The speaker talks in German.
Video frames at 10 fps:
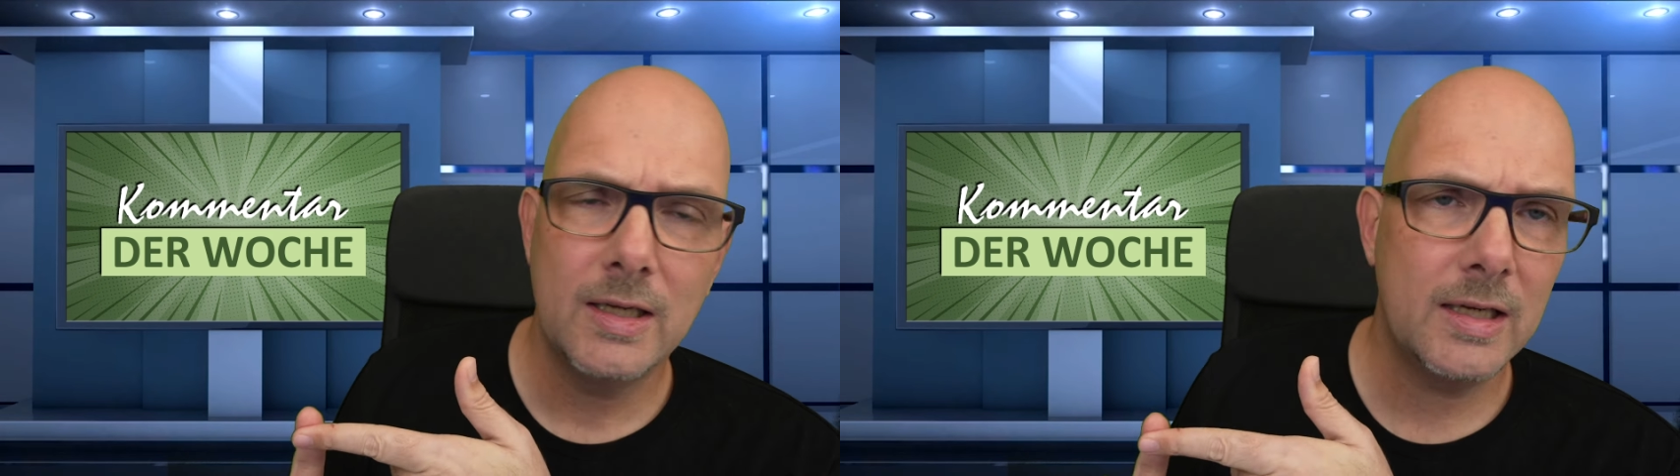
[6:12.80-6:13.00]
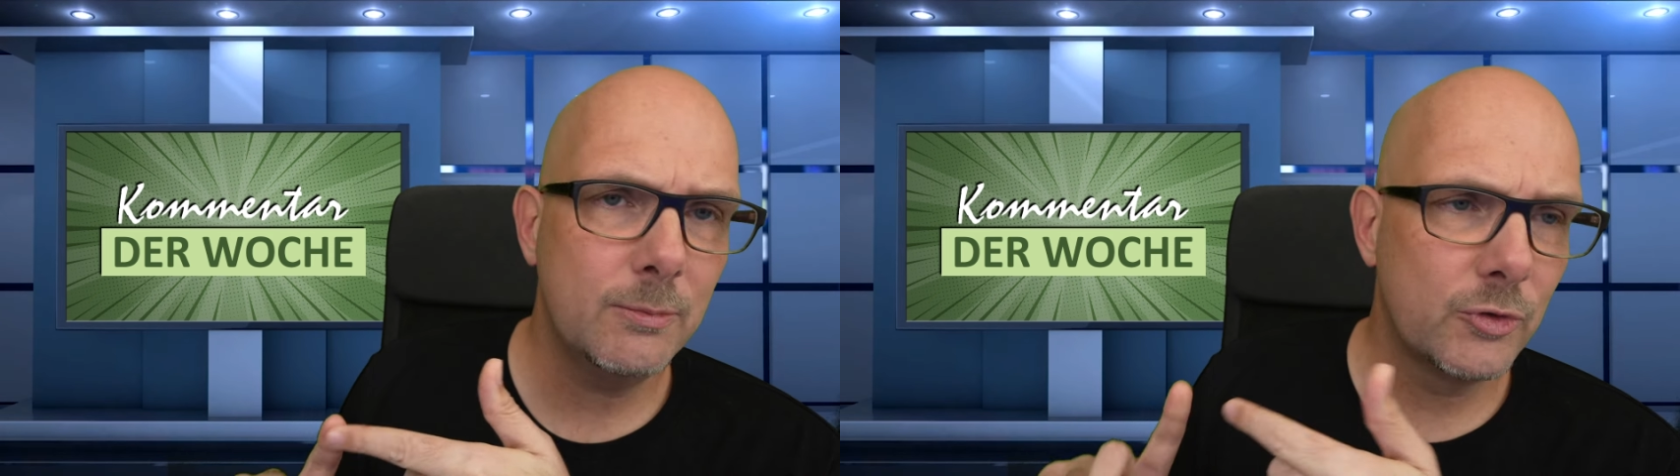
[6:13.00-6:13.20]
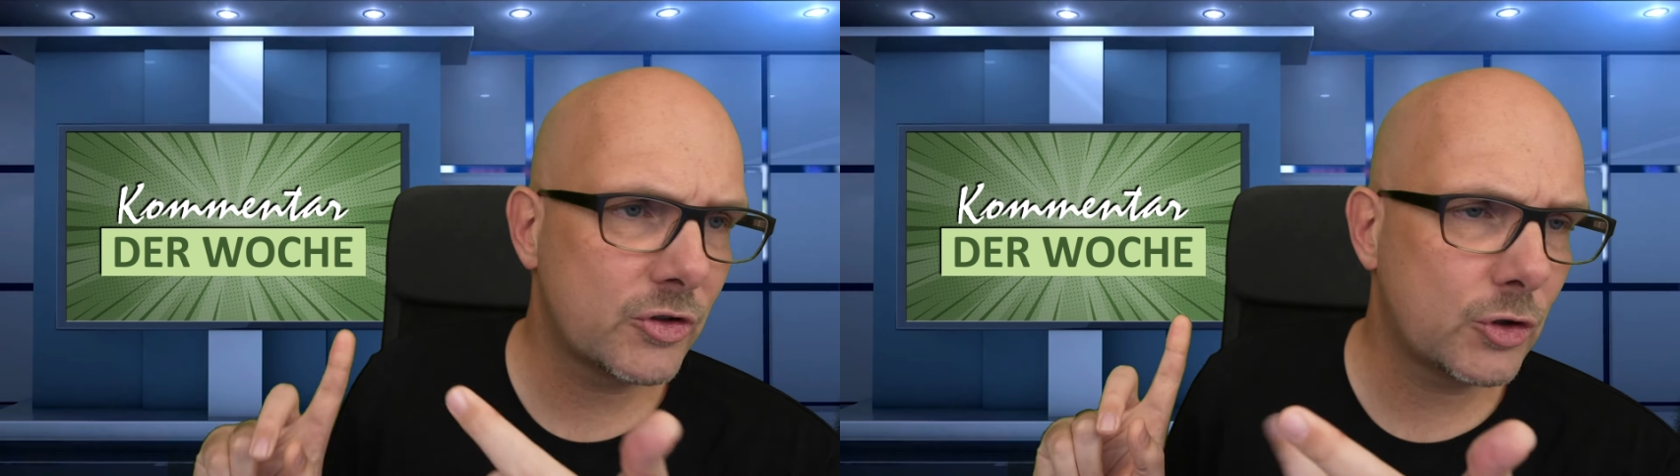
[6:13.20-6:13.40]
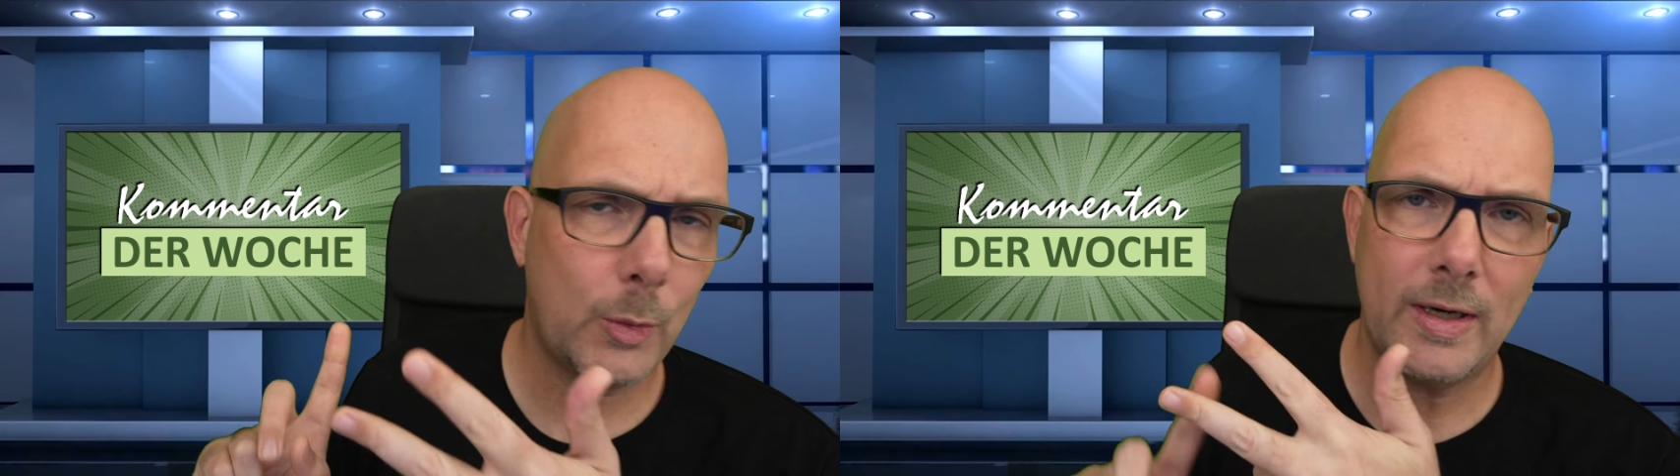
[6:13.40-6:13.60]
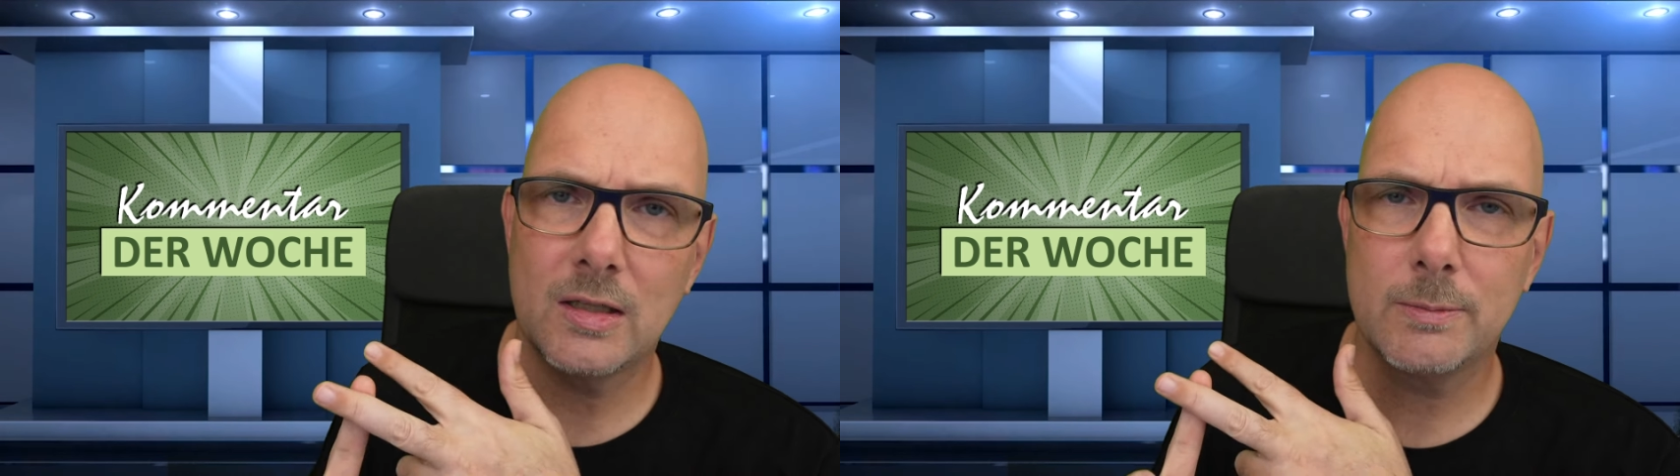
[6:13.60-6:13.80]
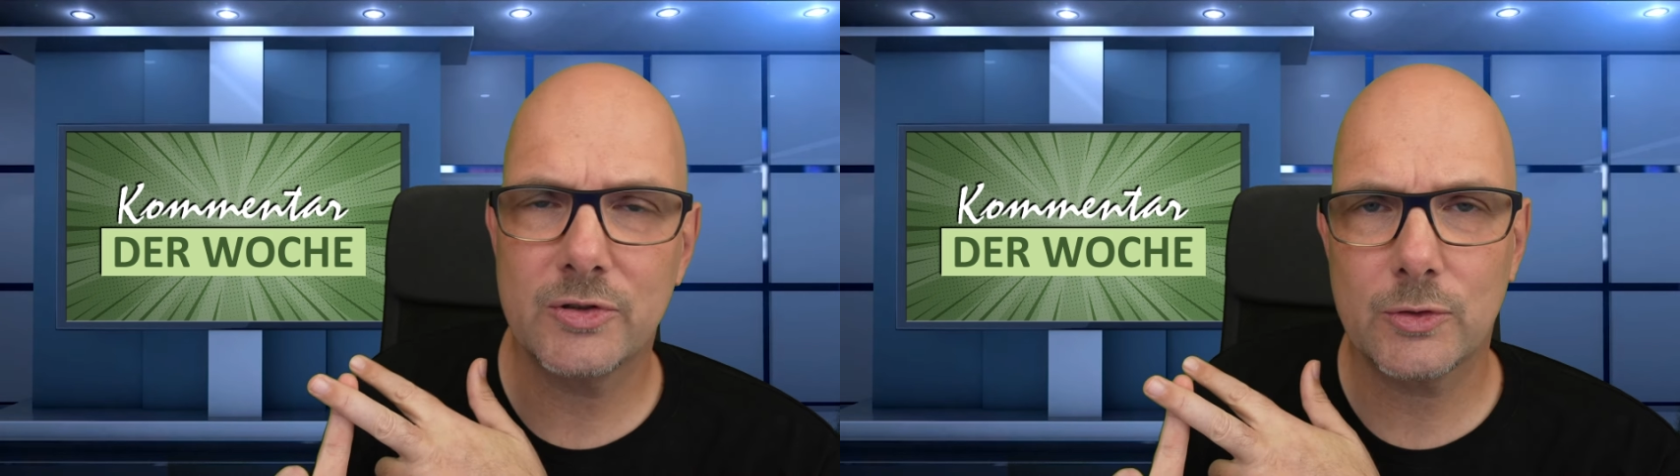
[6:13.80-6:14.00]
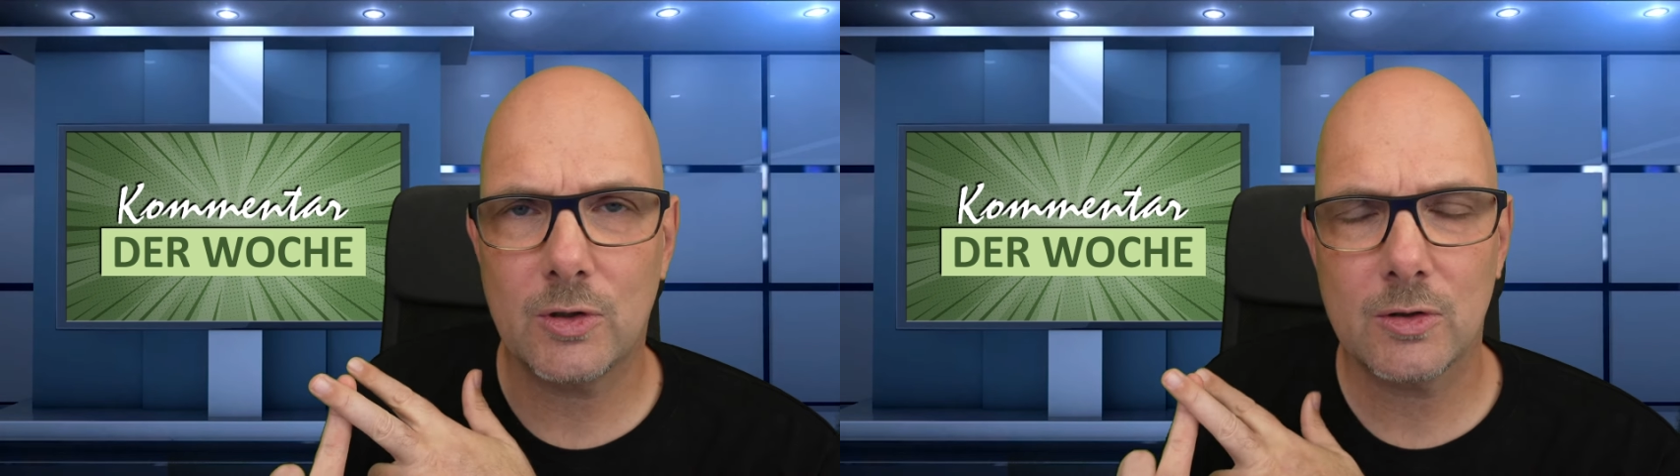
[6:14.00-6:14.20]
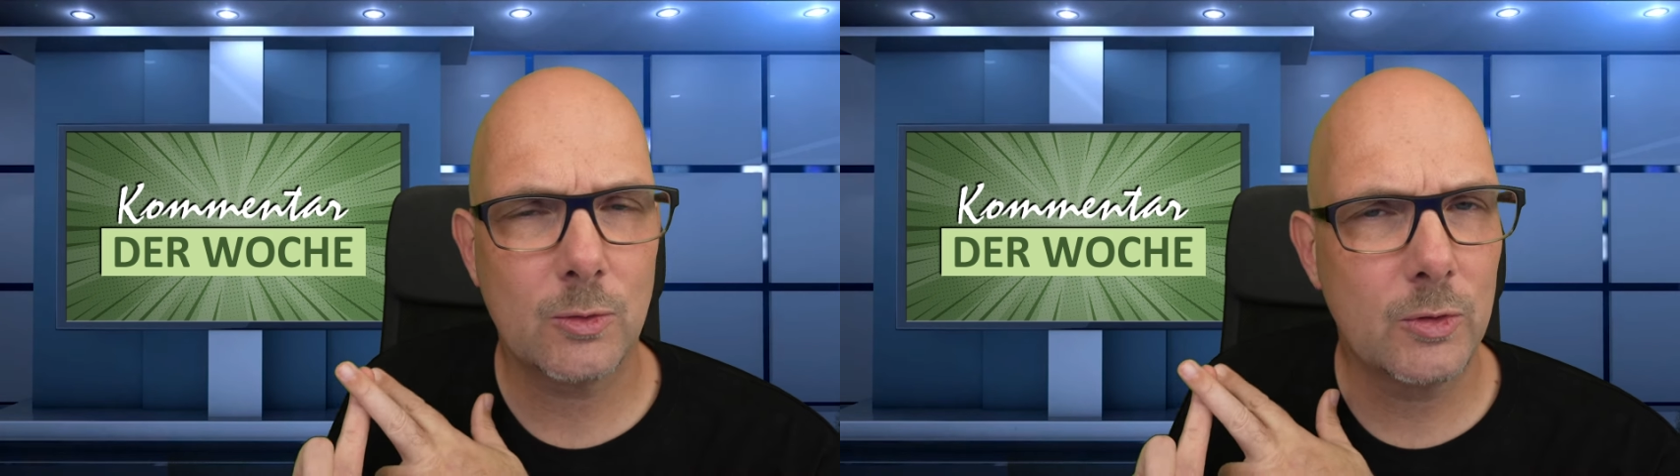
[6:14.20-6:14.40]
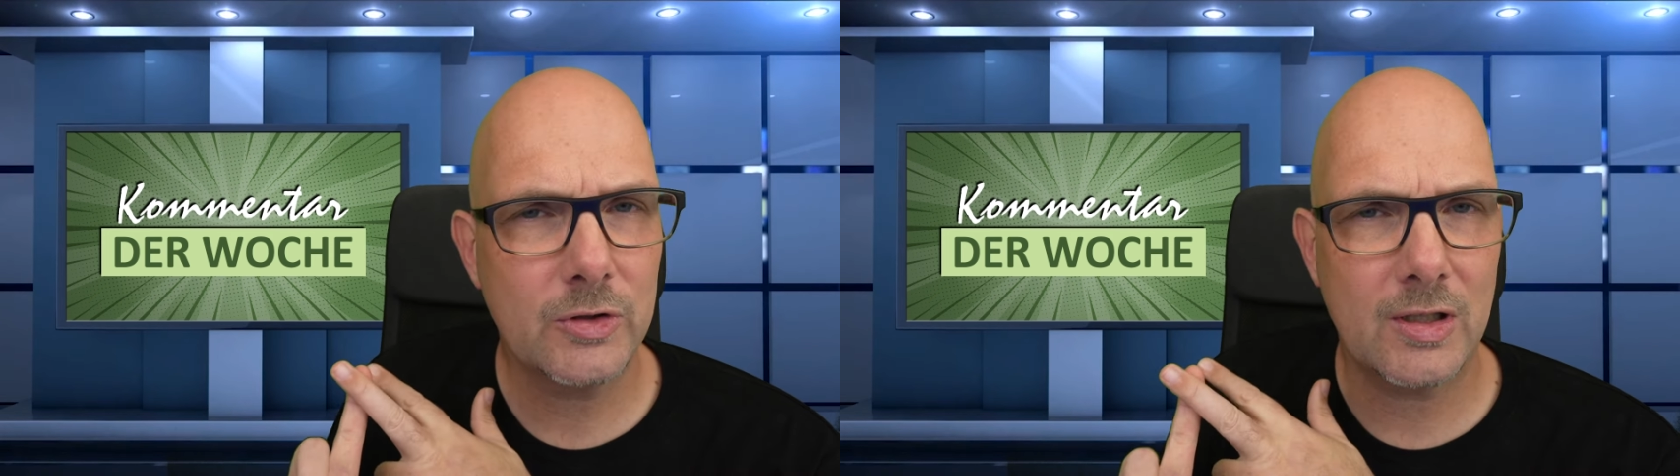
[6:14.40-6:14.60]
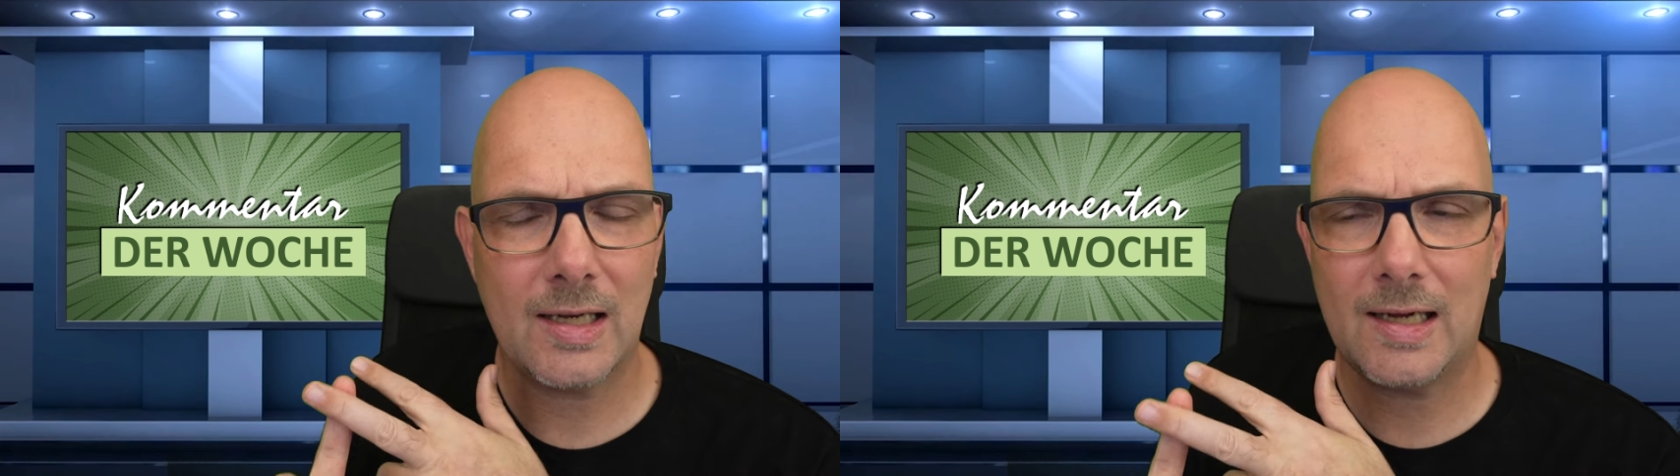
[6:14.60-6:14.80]
Ich muss Trailer besorgen,
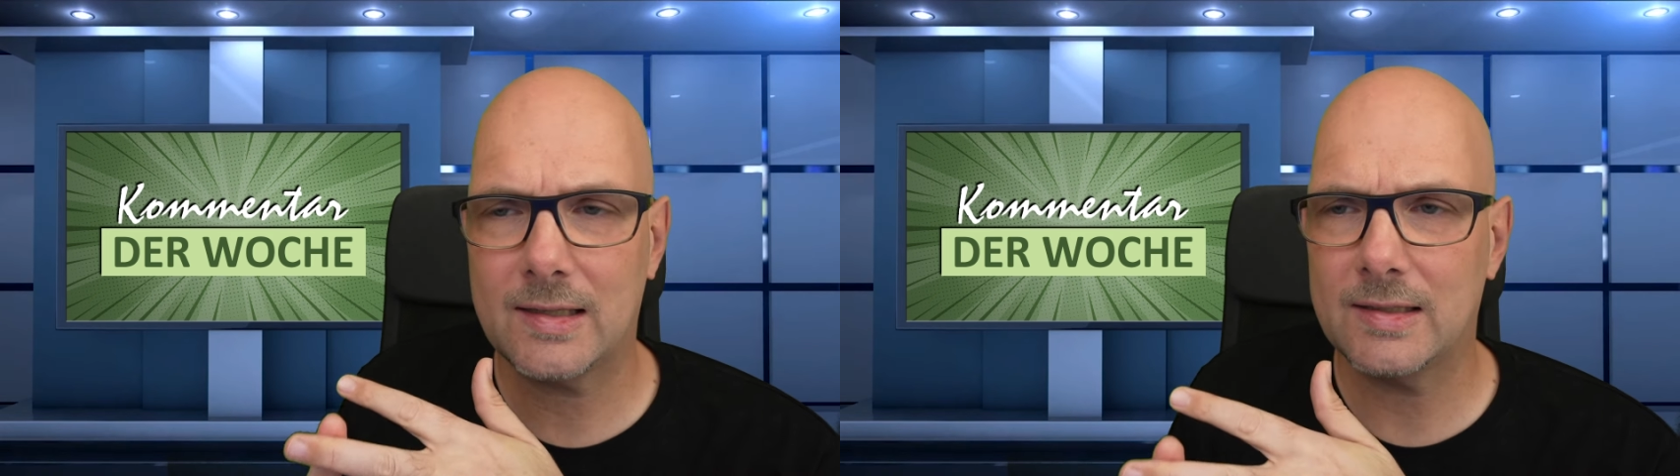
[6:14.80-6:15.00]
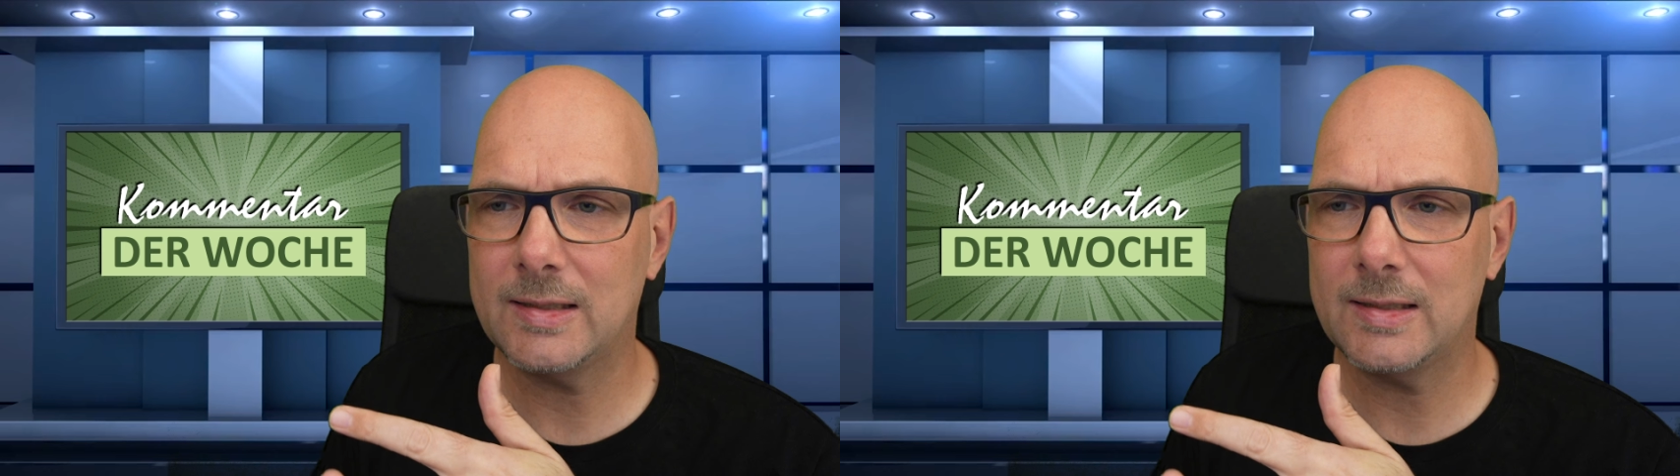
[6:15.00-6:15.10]
runterladen.